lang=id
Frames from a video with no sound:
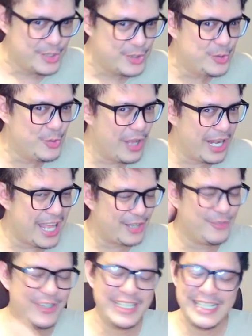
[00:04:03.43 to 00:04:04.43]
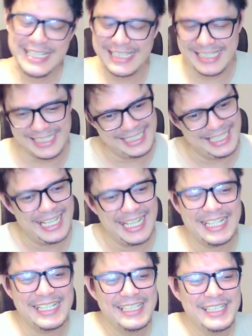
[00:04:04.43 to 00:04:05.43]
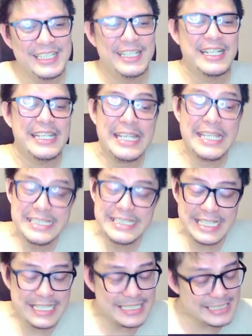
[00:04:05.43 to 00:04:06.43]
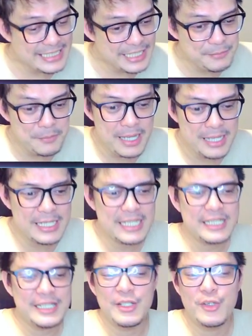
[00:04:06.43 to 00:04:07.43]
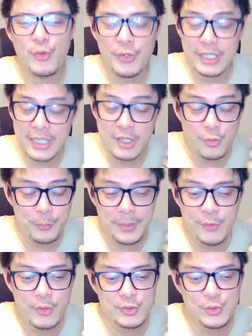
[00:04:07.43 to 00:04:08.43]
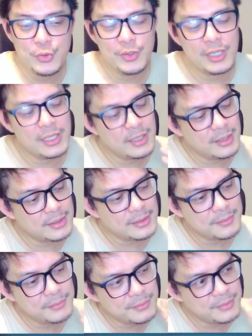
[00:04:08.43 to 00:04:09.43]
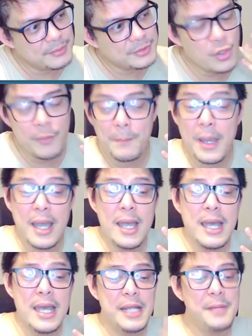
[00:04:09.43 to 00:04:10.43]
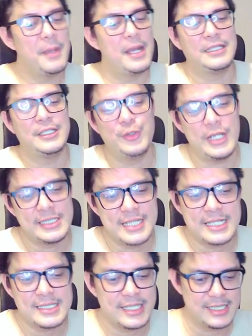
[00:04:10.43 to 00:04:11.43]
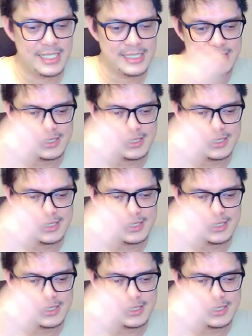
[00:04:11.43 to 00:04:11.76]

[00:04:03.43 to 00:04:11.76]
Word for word: Dua lagu ini gila. Easy listening banget. Ke kuping gue tuh uh, sopan banget gitu guys rasanya guys.